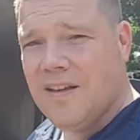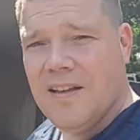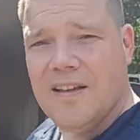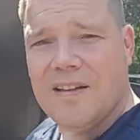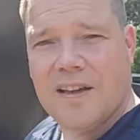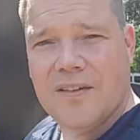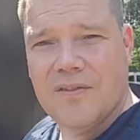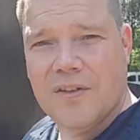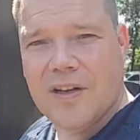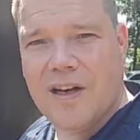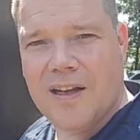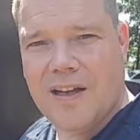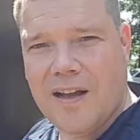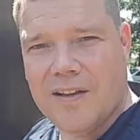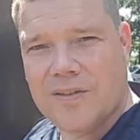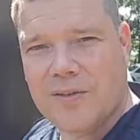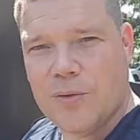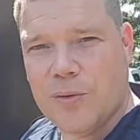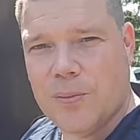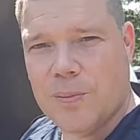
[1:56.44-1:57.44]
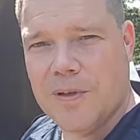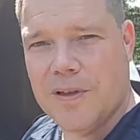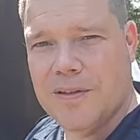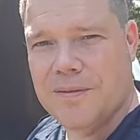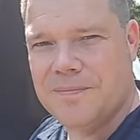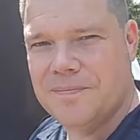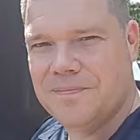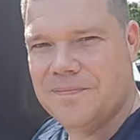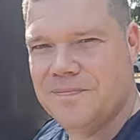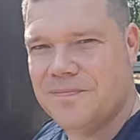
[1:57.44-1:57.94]
hier drin wird gleich heiß geübt.
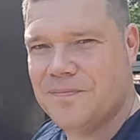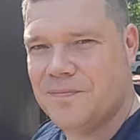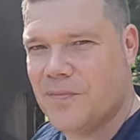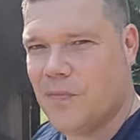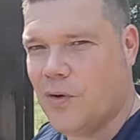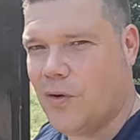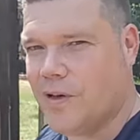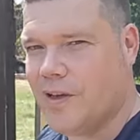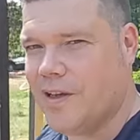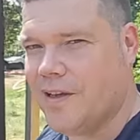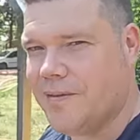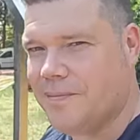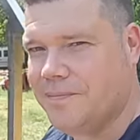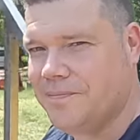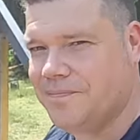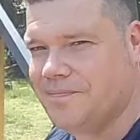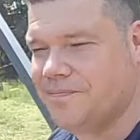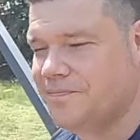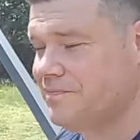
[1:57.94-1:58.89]
Ne? Okay.